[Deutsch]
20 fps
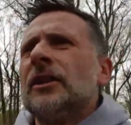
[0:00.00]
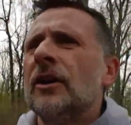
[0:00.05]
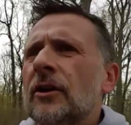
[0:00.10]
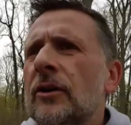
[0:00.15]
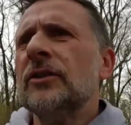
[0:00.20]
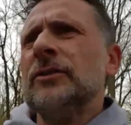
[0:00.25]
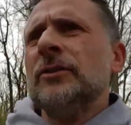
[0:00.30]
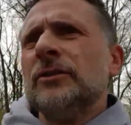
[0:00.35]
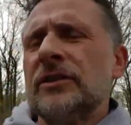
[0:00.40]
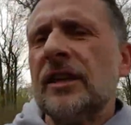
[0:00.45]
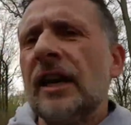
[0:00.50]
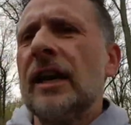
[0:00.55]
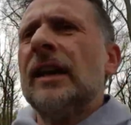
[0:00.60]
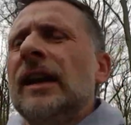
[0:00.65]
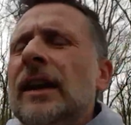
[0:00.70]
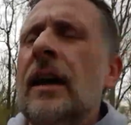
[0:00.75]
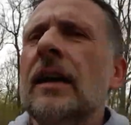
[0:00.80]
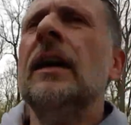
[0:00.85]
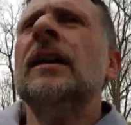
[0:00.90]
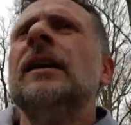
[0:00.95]
raus und zack,
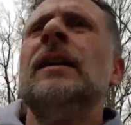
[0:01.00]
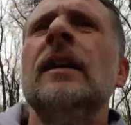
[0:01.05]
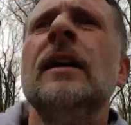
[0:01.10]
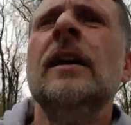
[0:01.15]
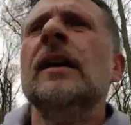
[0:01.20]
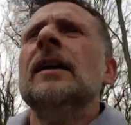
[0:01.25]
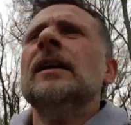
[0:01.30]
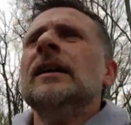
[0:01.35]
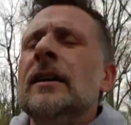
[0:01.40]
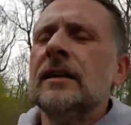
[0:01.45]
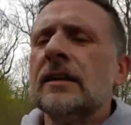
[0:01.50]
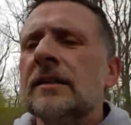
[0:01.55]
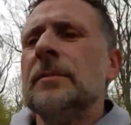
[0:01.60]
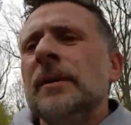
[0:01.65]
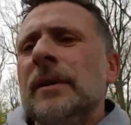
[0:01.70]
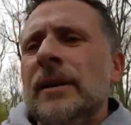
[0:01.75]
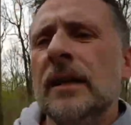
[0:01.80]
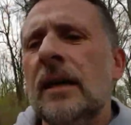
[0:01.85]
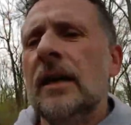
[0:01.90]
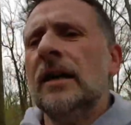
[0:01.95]
ist
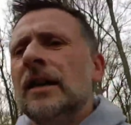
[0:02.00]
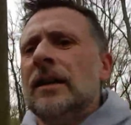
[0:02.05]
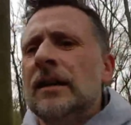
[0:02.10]
man